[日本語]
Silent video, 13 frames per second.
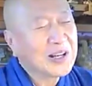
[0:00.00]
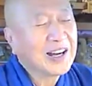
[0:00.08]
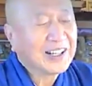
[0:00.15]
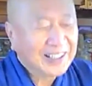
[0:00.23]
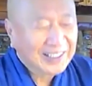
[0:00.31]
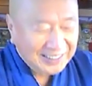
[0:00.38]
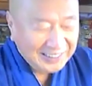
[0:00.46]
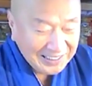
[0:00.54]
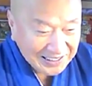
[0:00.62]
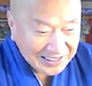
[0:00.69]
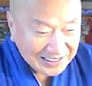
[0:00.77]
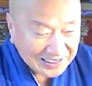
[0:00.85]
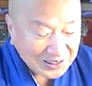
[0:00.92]
う
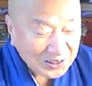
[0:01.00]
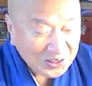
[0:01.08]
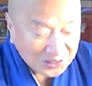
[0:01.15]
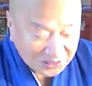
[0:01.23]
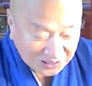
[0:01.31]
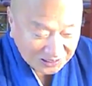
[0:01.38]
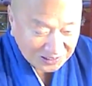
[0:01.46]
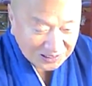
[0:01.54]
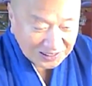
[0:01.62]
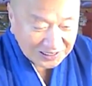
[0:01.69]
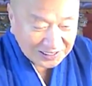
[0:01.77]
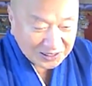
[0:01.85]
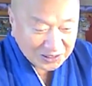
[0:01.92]
な、そう
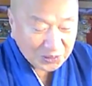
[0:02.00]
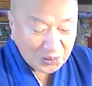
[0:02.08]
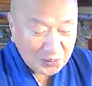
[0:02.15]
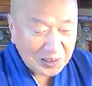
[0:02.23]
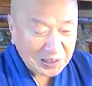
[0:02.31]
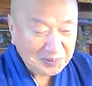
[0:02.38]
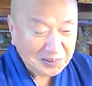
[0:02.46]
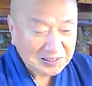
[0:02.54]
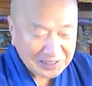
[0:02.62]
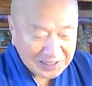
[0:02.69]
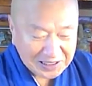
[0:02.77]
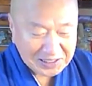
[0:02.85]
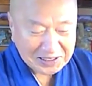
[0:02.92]
いうところもあります
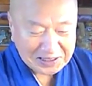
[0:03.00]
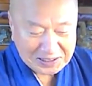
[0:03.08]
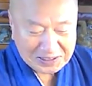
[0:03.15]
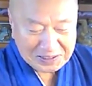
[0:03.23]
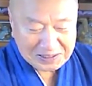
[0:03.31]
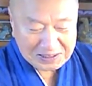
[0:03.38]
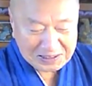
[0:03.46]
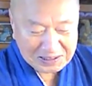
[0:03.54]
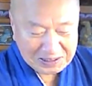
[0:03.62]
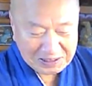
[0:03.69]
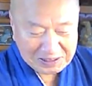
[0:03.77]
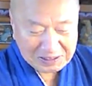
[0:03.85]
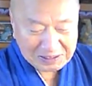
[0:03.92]
ね。
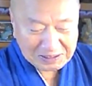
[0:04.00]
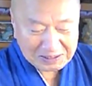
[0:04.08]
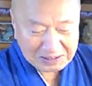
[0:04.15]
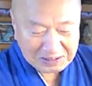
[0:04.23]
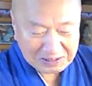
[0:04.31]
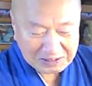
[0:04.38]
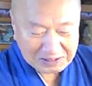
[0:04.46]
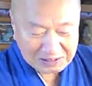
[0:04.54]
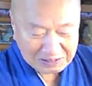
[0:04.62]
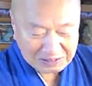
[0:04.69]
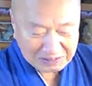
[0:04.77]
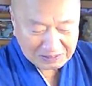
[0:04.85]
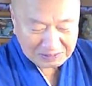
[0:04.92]

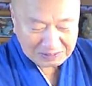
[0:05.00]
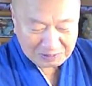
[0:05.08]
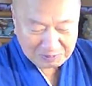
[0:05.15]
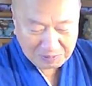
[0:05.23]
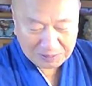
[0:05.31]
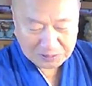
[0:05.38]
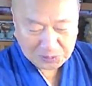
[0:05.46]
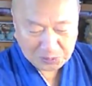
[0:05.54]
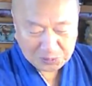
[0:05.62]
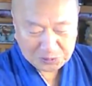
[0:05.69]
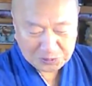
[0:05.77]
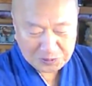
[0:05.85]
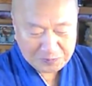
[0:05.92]
えー、まあそう
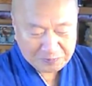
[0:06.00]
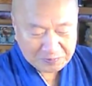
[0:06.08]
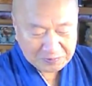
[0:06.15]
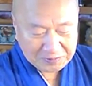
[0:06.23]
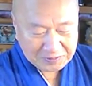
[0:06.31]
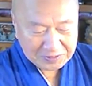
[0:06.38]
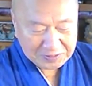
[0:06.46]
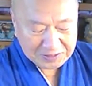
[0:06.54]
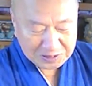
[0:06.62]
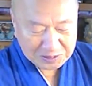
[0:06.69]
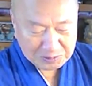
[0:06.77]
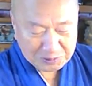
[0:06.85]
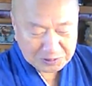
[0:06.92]
いう
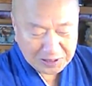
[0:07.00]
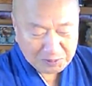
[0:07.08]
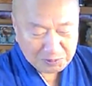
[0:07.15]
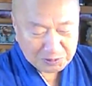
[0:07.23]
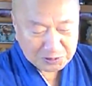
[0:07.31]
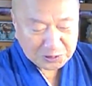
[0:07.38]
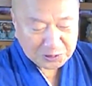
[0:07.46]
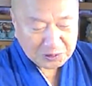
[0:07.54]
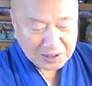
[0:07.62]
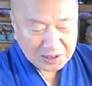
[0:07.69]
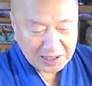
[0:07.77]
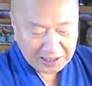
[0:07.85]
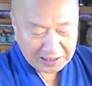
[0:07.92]
自分さえも救
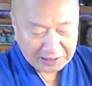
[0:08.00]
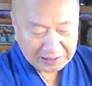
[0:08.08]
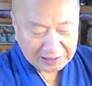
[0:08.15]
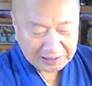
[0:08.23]
えない、